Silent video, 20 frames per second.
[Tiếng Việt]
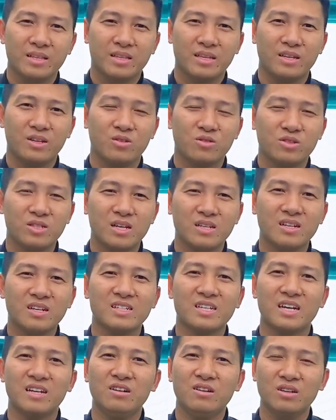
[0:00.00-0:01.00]
thì nó sẽ
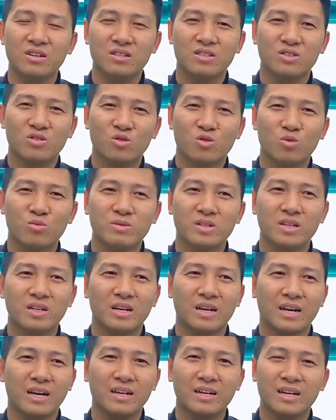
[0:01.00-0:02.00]
chắc chắn hơn cũng như
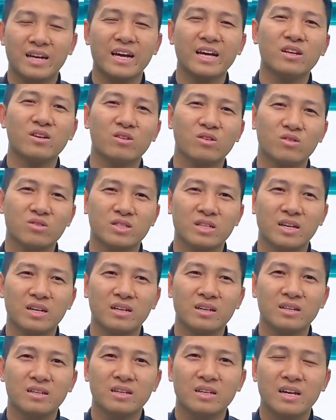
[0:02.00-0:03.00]
là cái liên kết nó
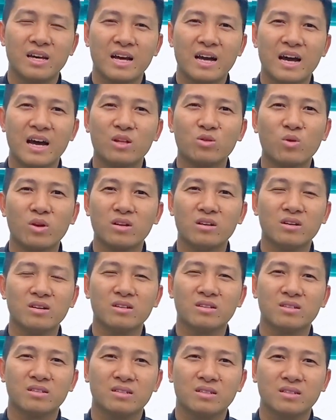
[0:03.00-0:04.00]
sẽ an toàn
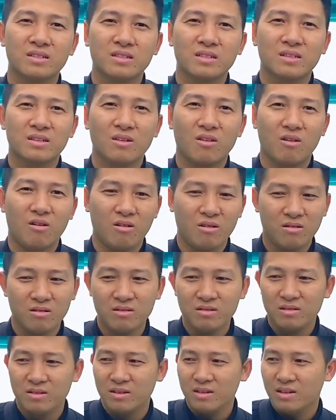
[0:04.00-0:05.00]
hơn
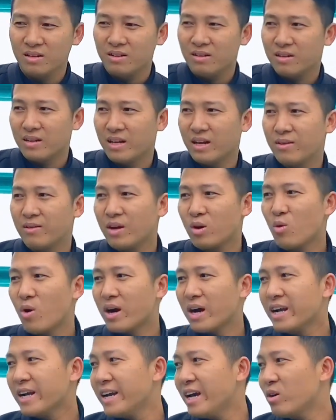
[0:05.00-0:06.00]
đó đấy cái
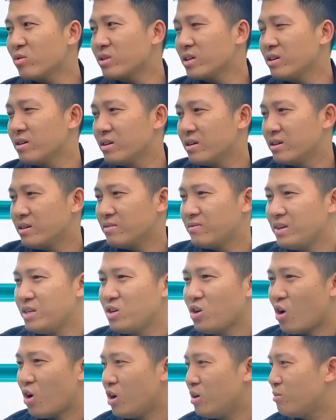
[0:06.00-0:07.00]
khoảng cách kèo thì ờ,
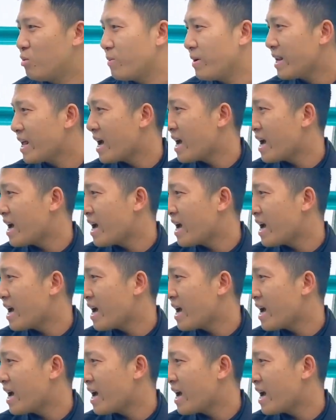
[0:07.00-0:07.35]
vẫn nhỏ hơn một mét